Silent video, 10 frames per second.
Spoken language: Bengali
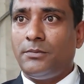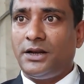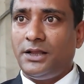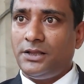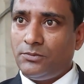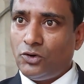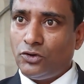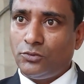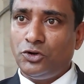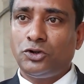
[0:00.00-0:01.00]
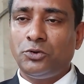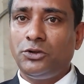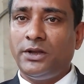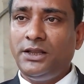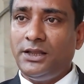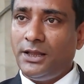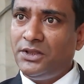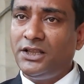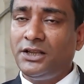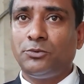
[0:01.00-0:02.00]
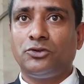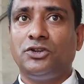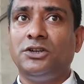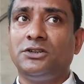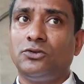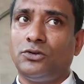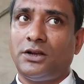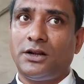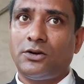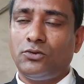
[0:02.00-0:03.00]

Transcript: মানে গত বৃহস্পতিবারই এভরিথিং প্রসিডিংস ওরা